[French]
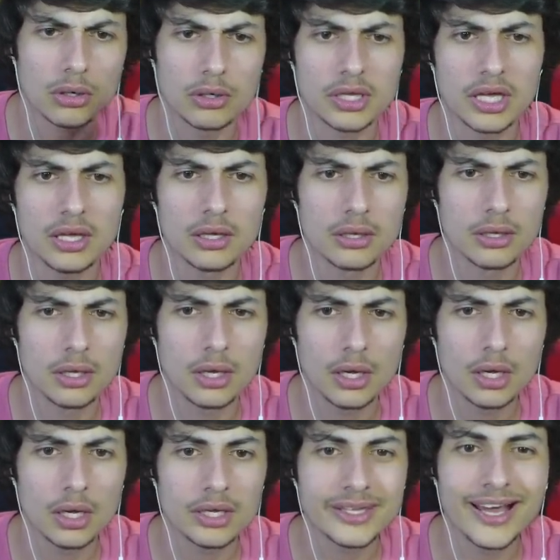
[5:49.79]
Ok
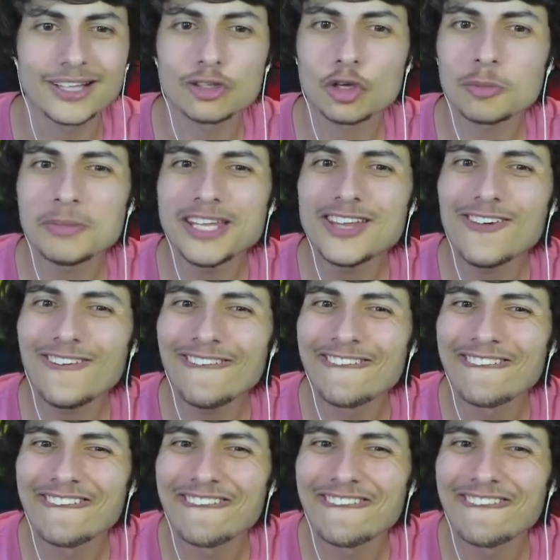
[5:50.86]
a un truc mignon